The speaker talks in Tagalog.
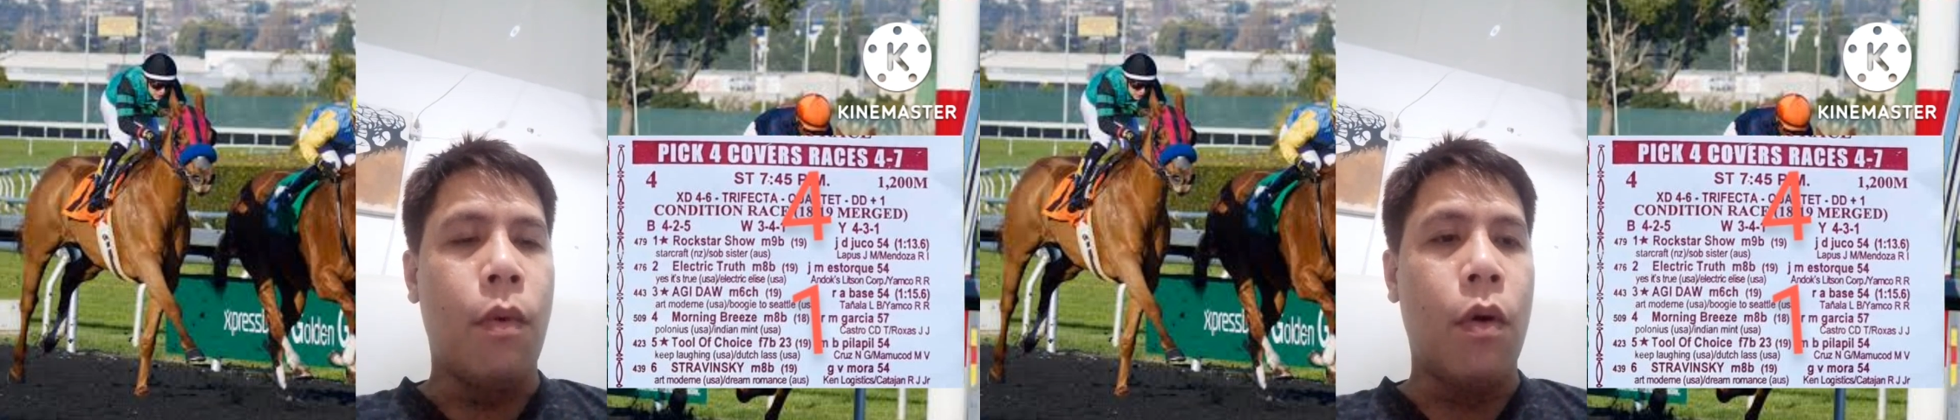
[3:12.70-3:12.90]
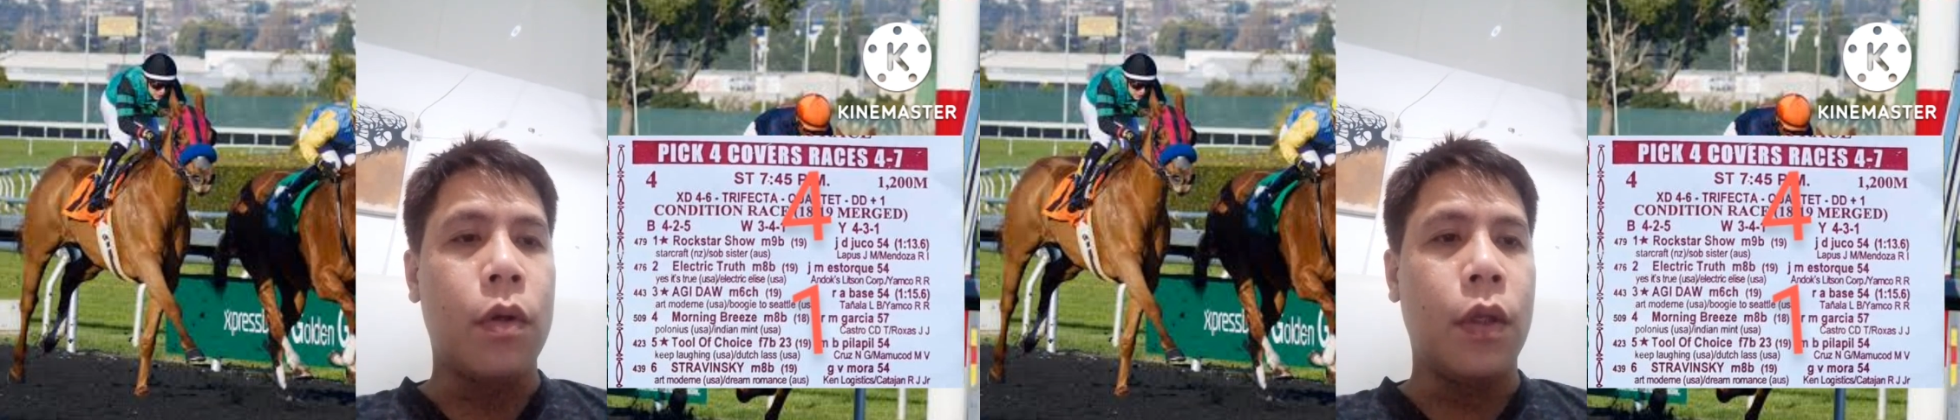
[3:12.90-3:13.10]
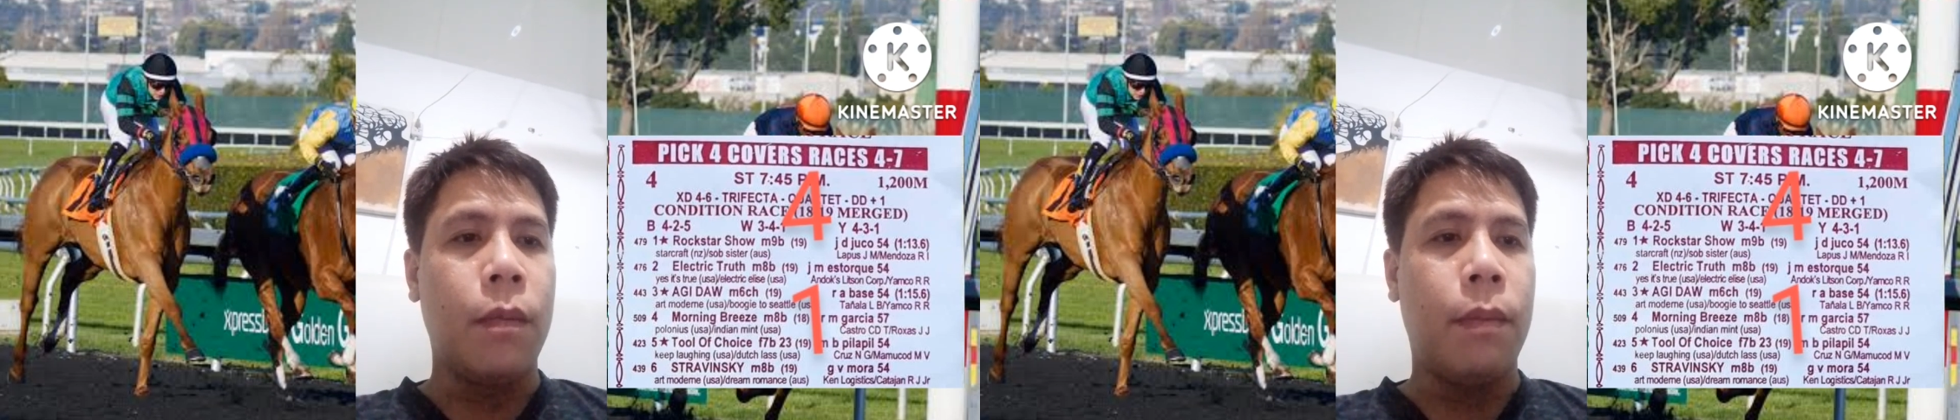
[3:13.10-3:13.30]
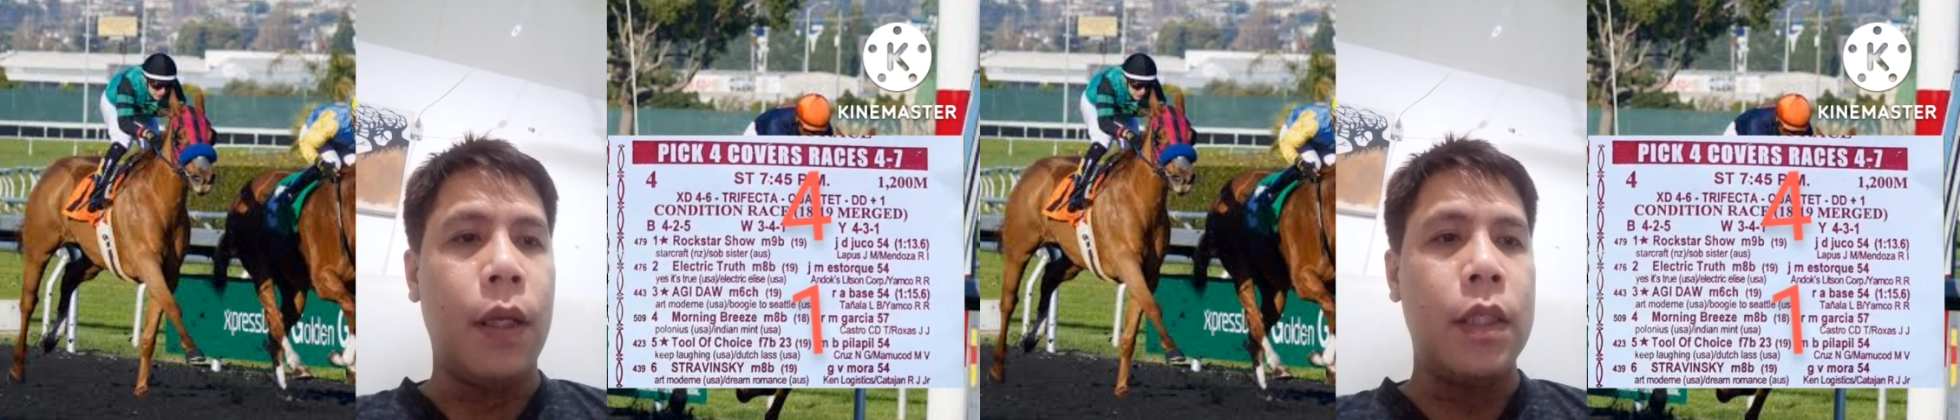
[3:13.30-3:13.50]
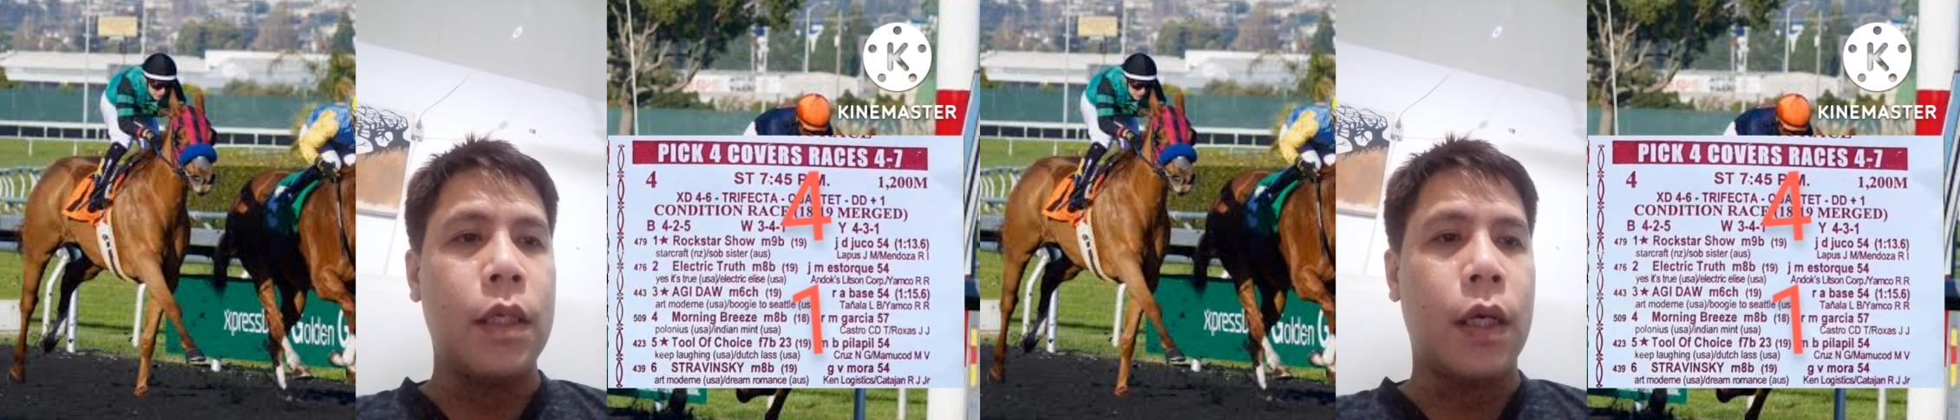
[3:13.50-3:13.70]
morning
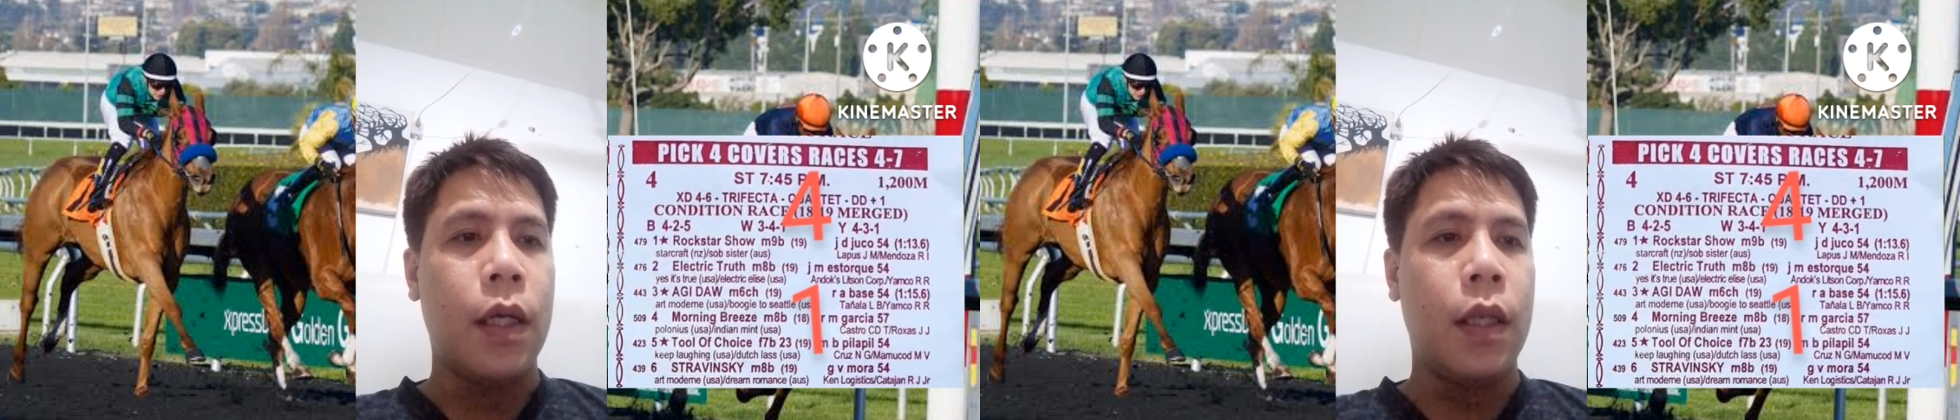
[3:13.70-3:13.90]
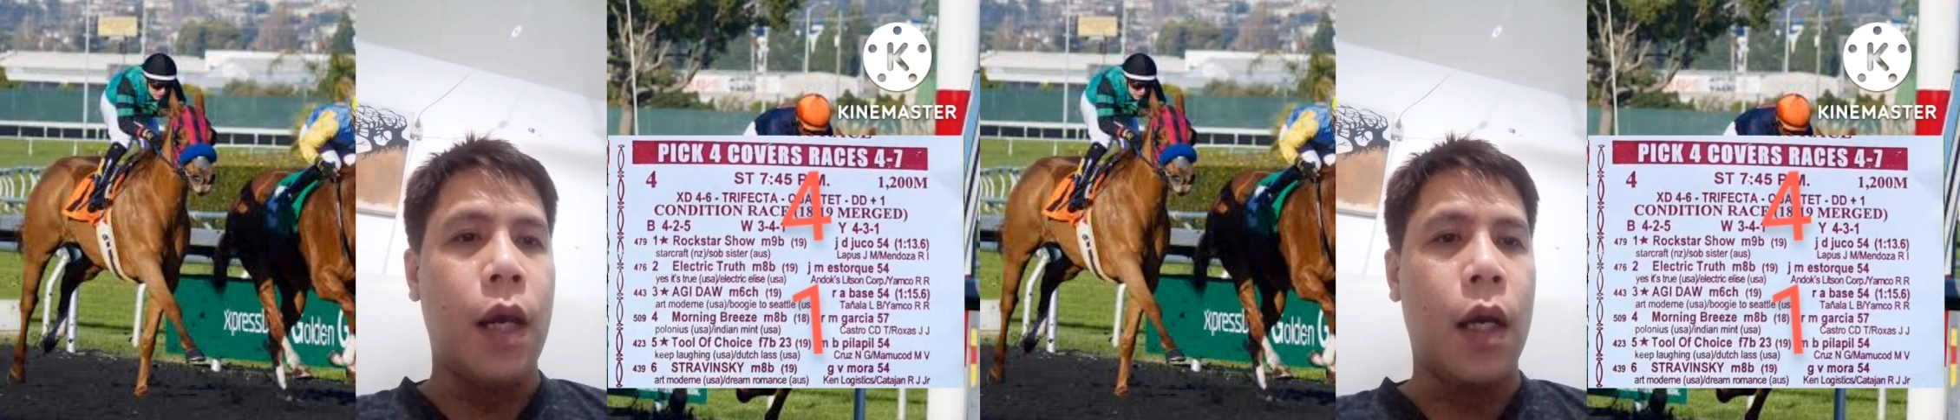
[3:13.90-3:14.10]
breeze sa ni